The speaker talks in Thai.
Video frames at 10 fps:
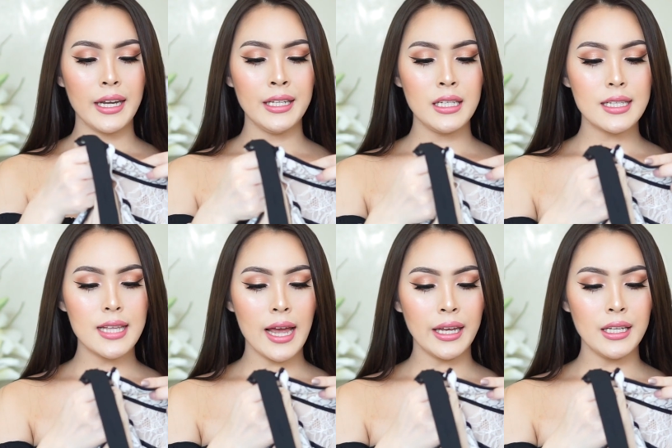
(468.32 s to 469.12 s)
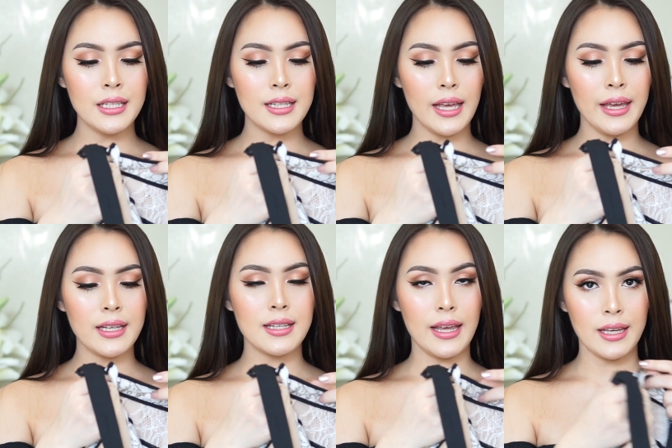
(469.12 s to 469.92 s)
อันนี้ไซส์
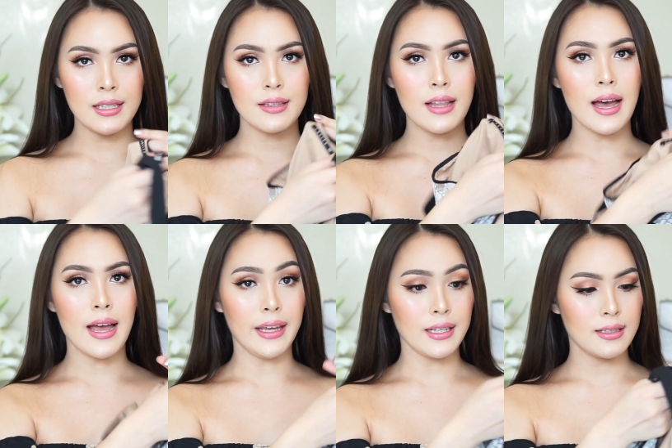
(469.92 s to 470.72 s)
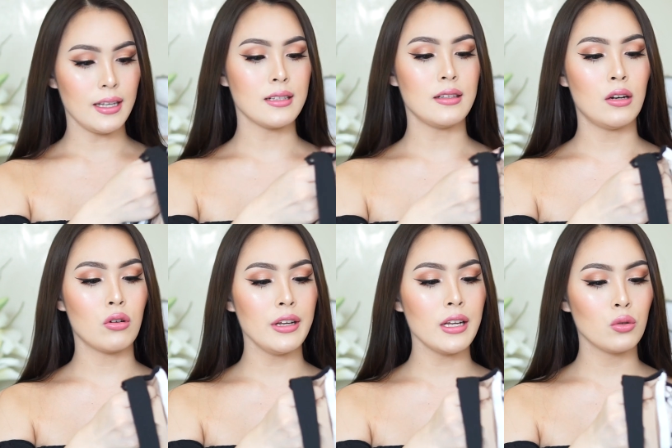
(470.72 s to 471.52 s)
XS นะคะ XS แล้ว
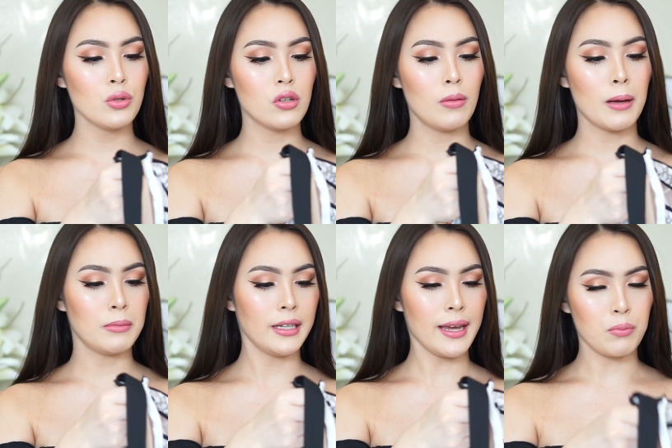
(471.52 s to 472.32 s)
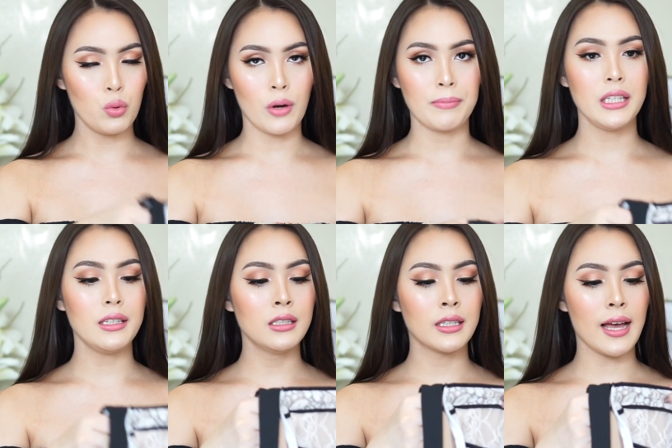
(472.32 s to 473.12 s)
ก็ยังรู้สึกว่าแบบแอบหลวมนิด
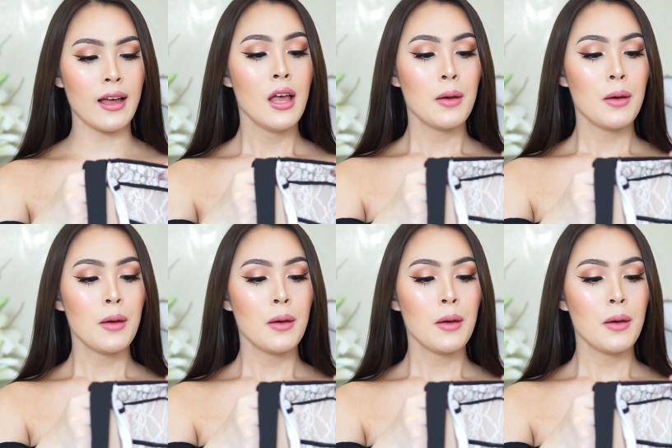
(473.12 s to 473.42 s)
นึงนะคะ